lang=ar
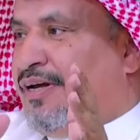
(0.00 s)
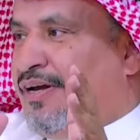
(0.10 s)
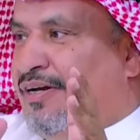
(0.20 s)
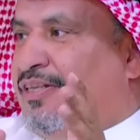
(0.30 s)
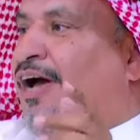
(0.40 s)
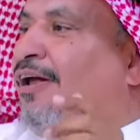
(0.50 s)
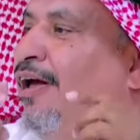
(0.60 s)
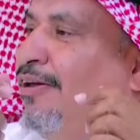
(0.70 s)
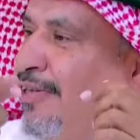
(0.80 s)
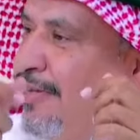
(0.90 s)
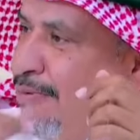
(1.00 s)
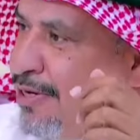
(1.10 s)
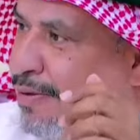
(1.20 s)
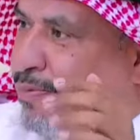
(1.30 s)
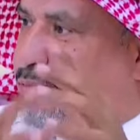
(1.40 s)
يدخل
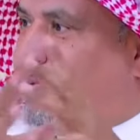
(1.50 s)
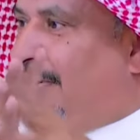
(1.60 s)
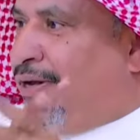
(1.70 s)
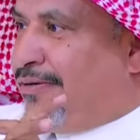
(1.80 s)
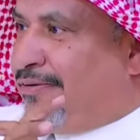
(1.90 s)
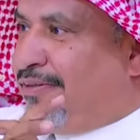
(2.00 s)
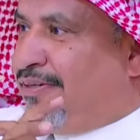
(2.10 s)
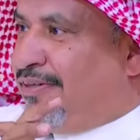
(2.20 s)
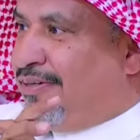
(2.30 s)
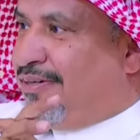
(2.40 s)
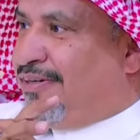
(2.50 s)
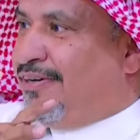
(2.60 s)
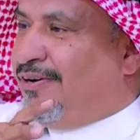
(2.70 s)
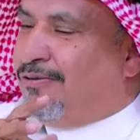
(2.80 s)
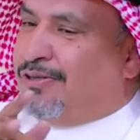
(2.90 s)
تتبيلته بالابره يا سلام
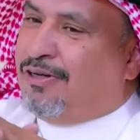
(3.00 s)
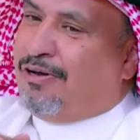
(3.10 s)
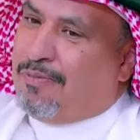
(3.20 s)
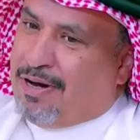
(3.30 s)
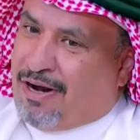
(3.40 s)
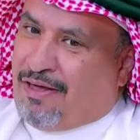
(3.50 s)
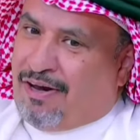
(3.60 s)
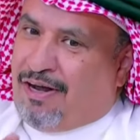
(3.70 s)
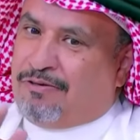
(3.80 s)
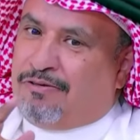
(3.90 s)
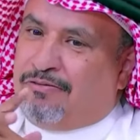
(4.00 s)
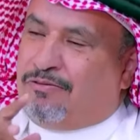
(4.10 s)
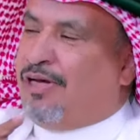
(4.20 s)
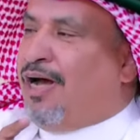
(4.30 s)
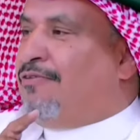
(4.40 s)
تدخل بين العضلات
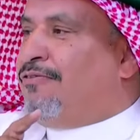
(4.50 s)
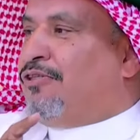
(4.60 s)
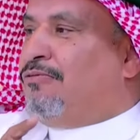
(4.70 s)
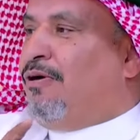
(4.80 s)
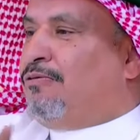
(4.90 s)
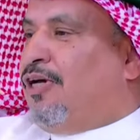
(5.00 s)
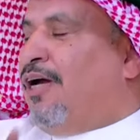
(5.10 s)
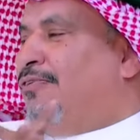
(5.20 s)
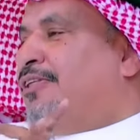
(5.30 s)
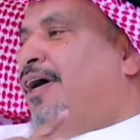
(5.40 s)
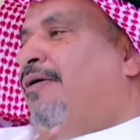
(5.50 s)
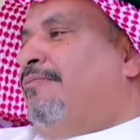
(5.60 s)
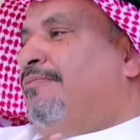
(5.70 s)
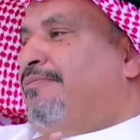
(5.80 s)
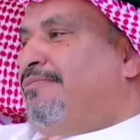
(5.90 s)
تساعد في السمو وتساعد في الطعم
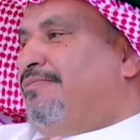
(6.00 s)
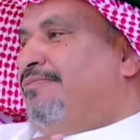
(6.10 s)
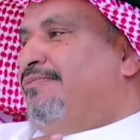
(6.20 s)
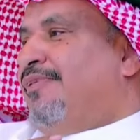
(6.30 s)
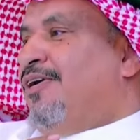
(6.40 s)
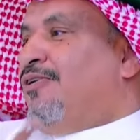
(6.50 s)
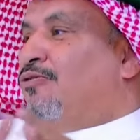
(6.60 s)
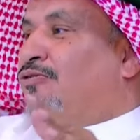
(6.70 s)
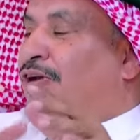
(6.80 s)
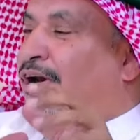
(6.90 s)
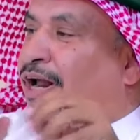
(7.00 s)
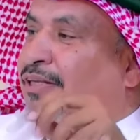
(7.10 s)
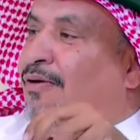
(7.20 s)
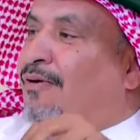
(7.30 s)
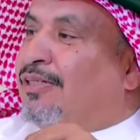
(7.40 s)
يا سلام تصير
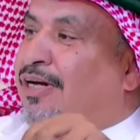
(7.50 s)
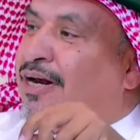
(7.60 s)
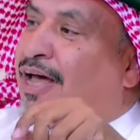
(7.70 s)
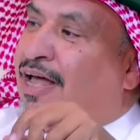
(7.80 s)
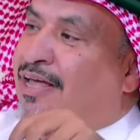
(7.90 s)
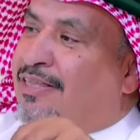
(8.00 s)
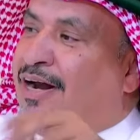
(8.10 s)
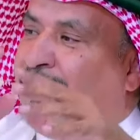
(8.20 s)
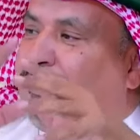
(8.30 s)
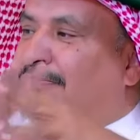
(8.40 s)
خلطه واصله لحد العظم